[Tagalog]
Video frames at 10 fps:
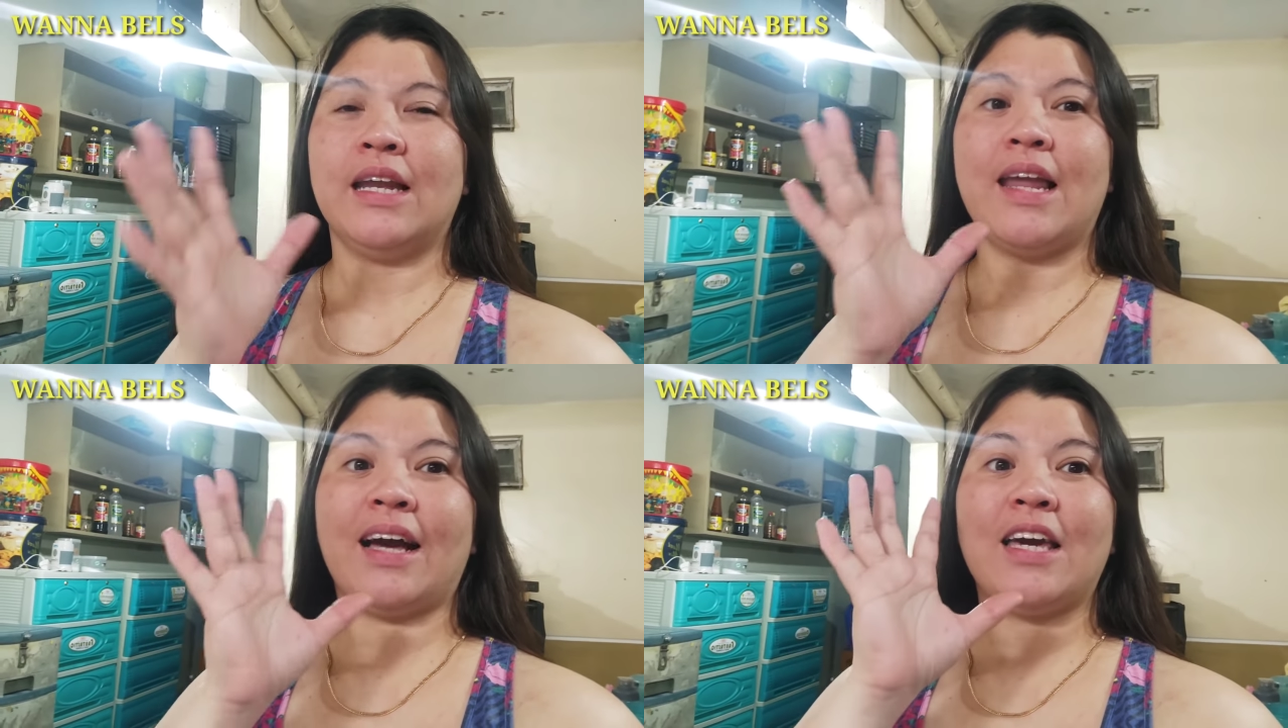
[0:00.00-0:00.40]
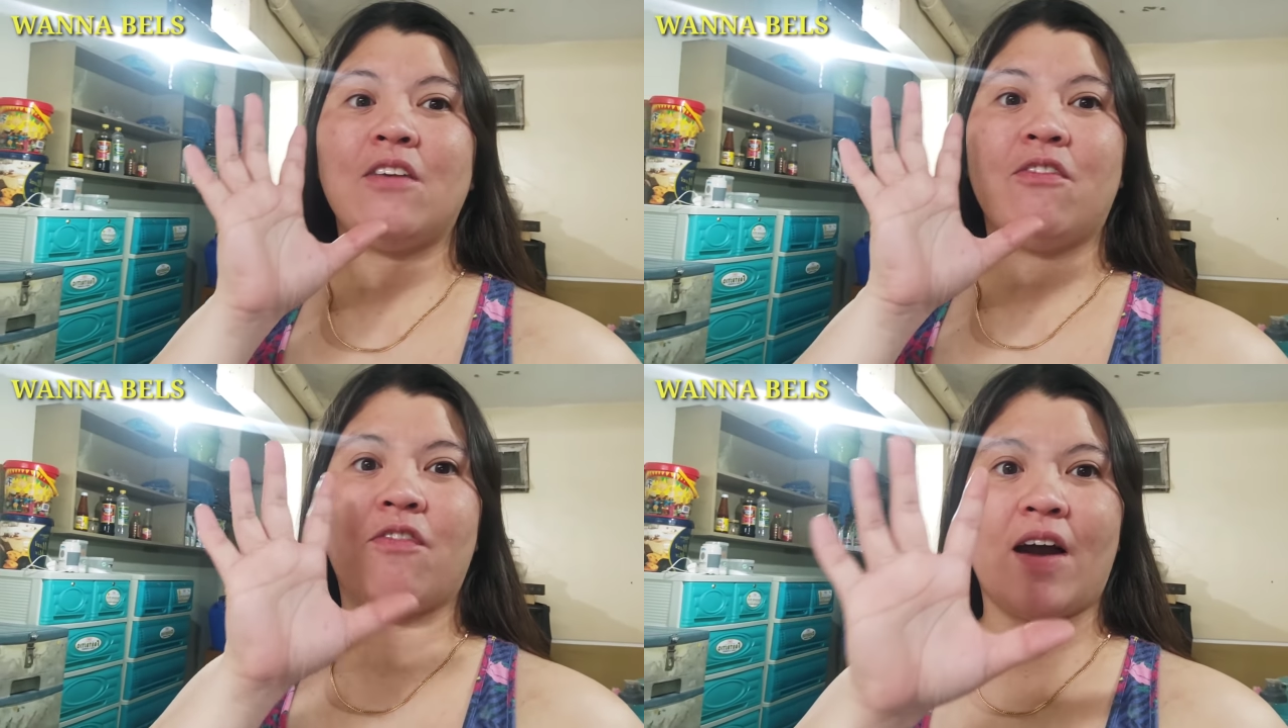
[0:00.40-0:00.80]

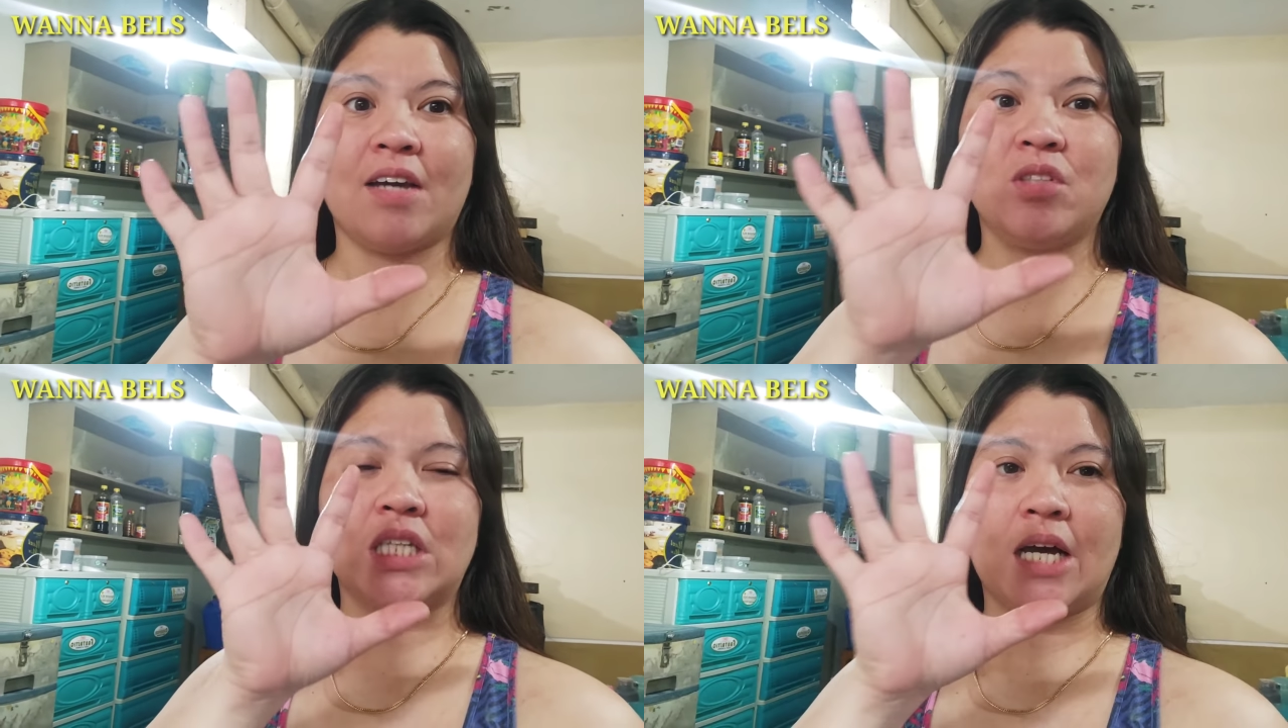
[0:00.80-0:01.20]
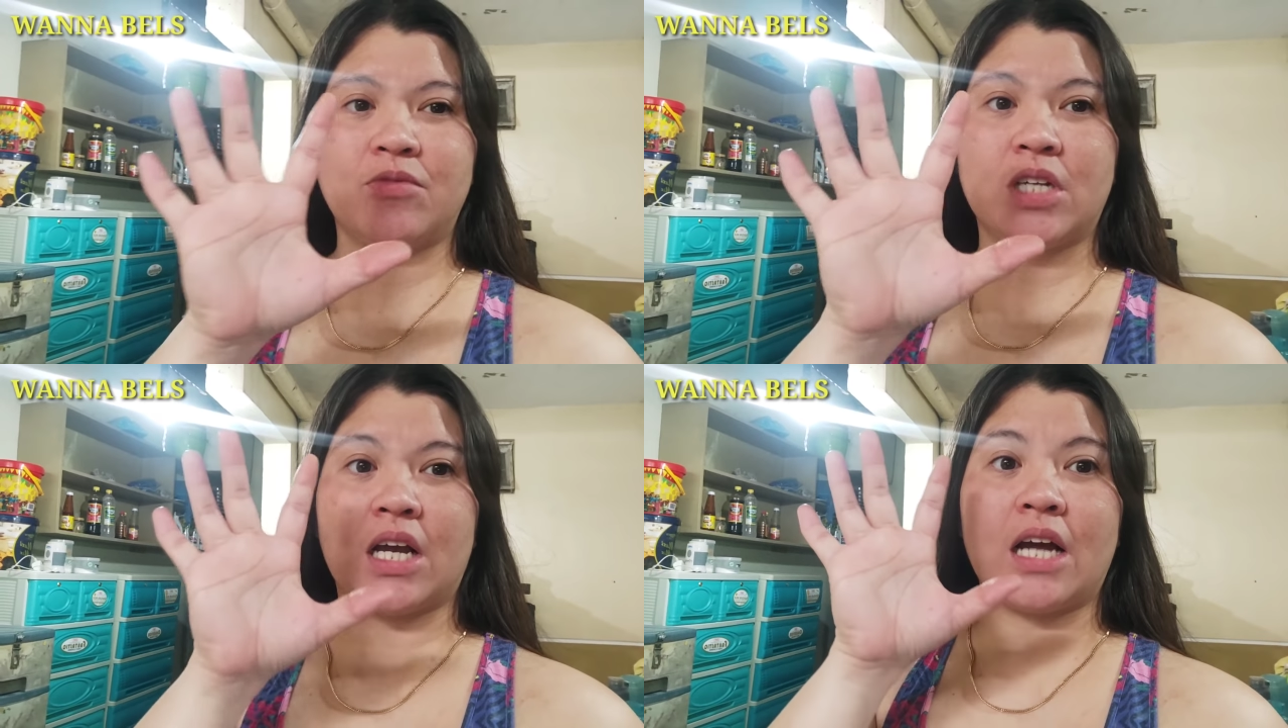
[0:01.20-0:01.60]
laging 5
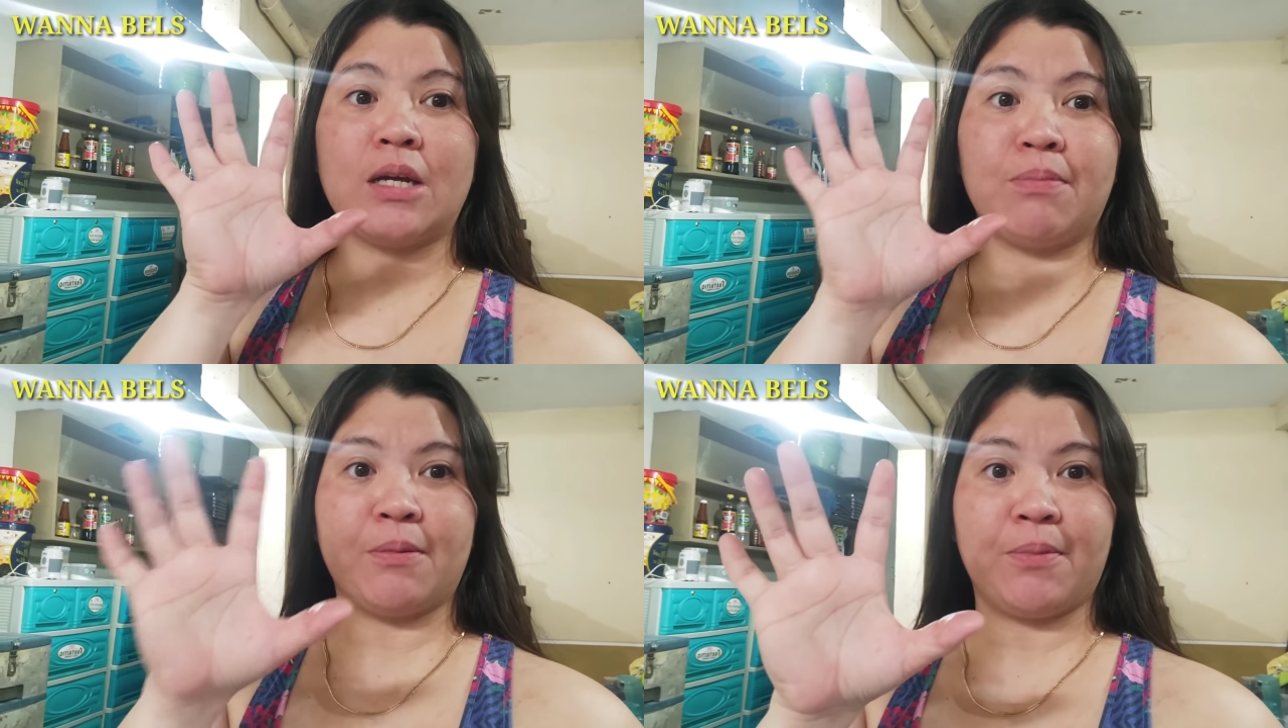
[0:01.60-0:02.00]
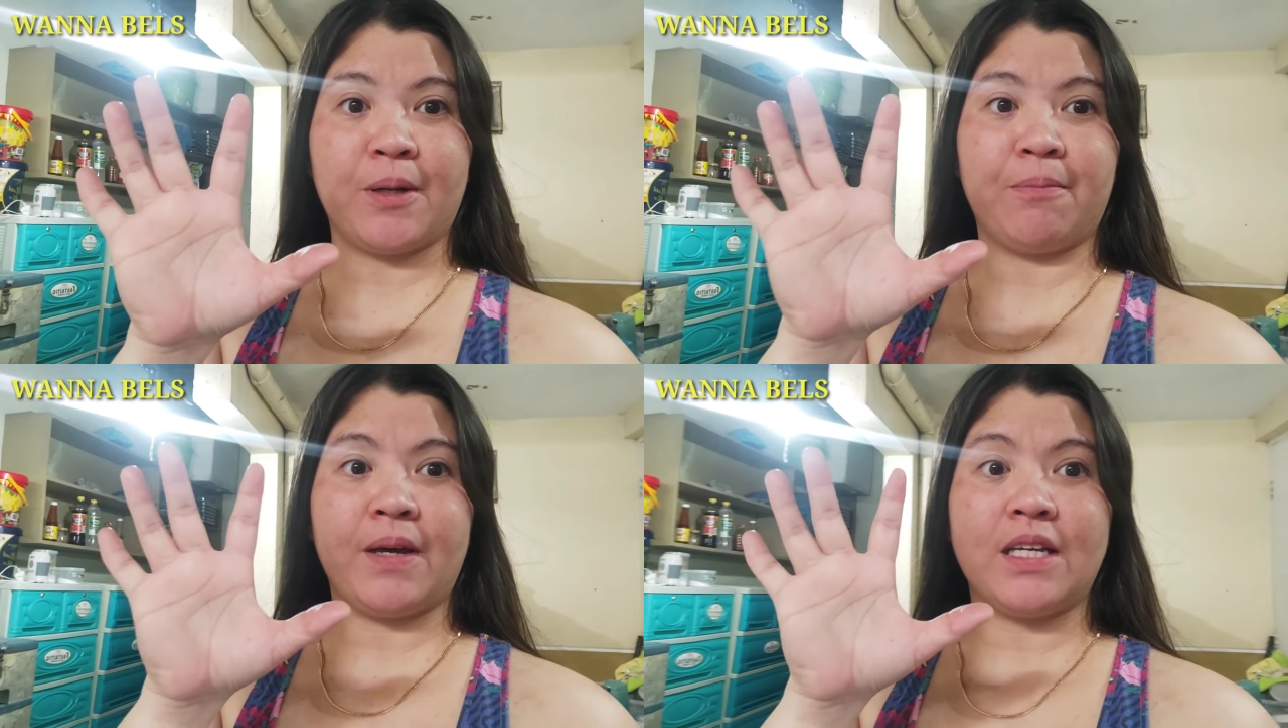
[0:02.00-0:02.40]
subject ang
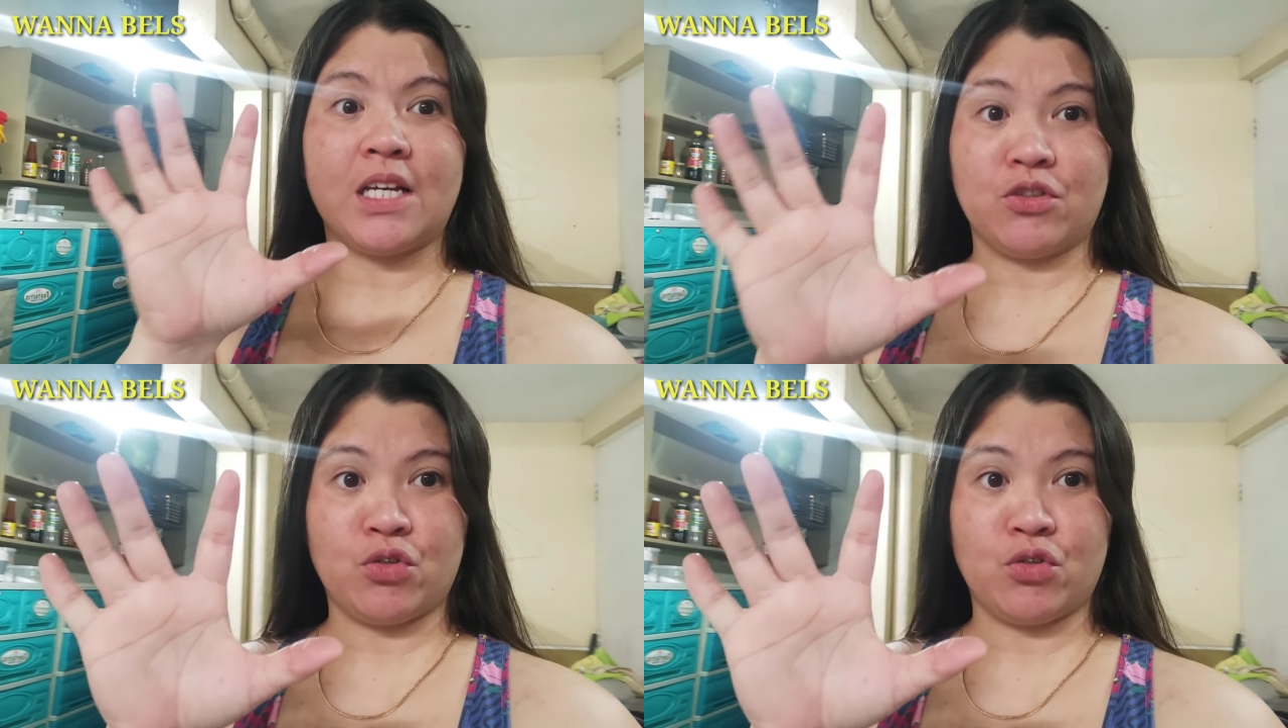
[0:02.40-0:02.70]
napaperfect niyang